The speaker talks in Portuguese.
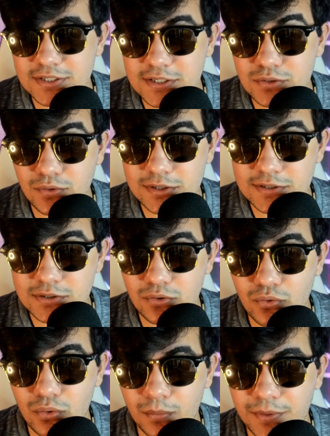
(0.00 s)
essas coisas que eu
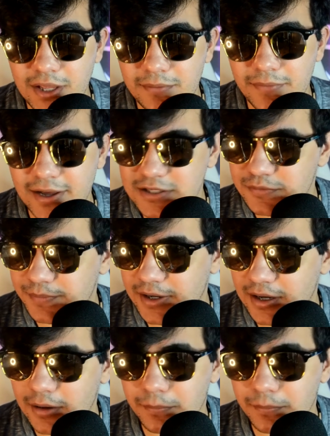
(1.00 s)
comprei mais para